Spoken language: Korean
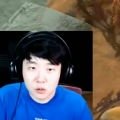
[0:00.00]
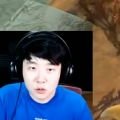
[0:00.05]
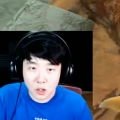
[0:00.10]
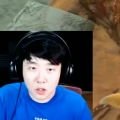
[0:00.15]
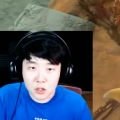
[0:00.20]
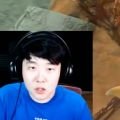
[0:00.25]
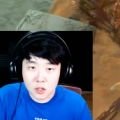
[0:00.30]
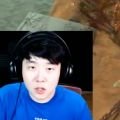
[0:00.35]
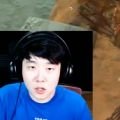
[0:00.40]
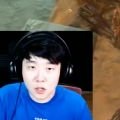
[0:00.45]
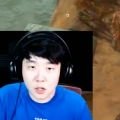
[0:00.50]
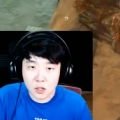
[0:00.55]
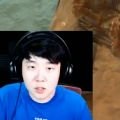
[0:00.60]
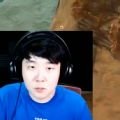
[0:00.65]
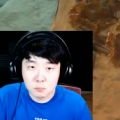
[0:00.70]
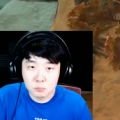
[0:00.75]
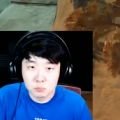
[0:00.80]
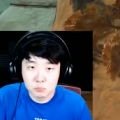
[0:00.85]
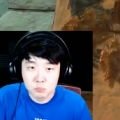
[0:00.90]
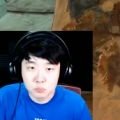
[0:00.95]
달리다가
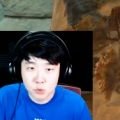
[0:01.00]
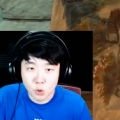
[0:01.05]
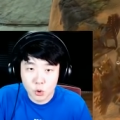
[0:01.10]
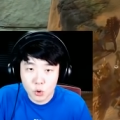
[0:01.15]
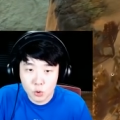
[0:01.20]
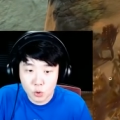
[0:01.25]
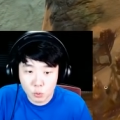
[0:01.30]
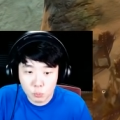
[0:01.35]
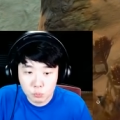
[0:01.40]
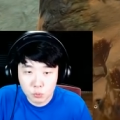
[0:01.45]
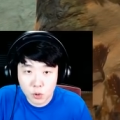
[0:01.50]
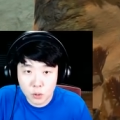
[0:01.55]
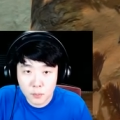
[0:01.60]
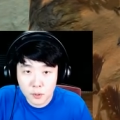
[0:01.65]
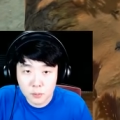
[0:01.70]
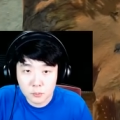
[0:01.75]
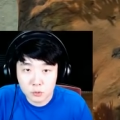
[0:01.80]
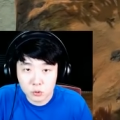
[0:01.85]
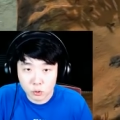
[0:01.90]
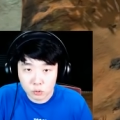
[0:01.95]
입 열고
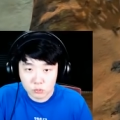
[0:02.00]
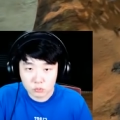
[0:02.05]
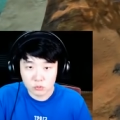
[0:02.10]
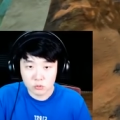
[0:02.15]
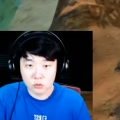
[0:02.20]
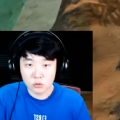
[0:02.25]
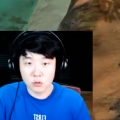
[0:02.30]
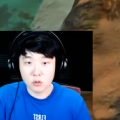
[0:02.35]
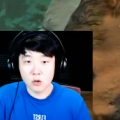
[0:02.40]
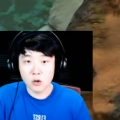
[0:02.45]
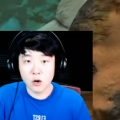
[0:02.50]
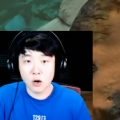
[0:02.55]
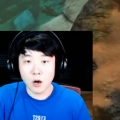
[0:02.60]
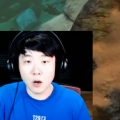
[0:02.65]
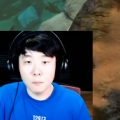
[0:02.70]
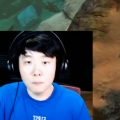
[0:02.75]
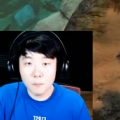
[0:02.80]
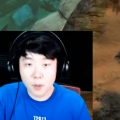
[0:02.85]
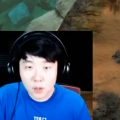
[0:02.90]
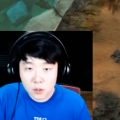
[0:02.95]
물어버리면 너
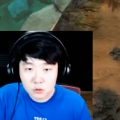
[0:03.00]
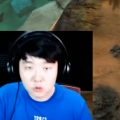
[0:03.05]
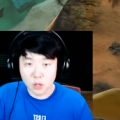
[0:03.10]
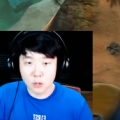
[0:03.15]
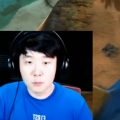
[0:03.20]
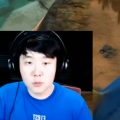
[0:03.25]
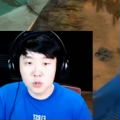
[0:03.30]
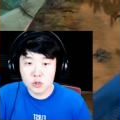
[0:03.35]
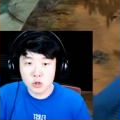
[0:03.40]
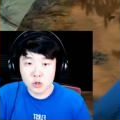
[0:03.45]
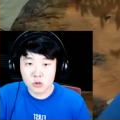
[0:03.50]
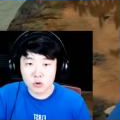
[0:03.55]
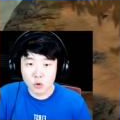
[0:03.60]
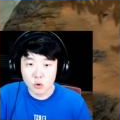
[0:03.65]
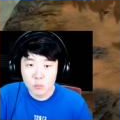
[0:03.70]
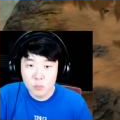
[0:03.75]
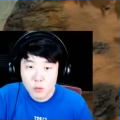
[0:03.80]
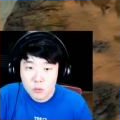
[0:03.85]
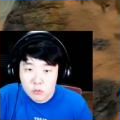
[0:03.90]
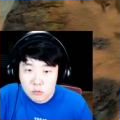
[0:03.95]
한 방에 데미지가
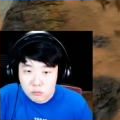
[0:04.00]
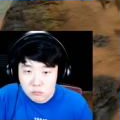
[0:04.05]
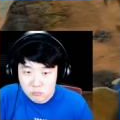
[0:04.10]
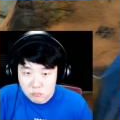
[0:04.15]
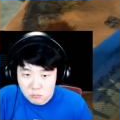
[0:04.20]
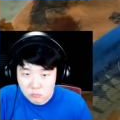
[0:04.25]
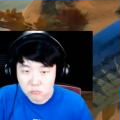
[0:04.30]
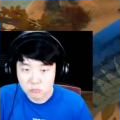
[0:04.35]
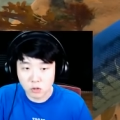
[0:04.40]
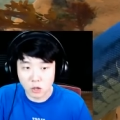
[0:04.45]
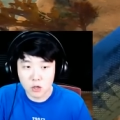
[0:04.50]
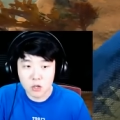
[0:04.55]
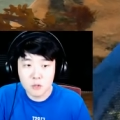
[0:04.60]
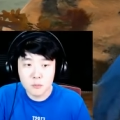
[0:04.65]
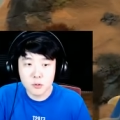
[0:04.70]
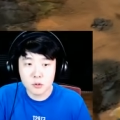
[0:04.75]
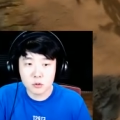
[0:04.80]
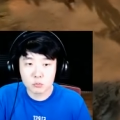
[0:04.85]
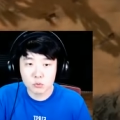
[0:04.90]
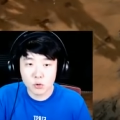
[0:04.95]
얼마나.
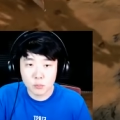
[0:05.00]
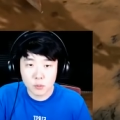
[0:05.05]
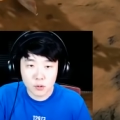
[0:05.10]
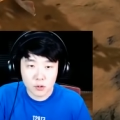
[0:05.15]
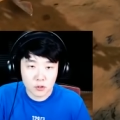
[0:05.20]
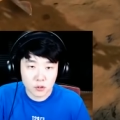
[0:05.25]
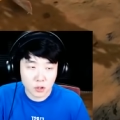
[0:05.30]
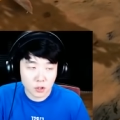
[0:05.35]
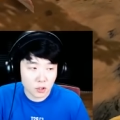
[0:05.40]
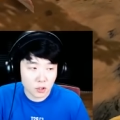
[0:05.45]
달리면서 물어버린다.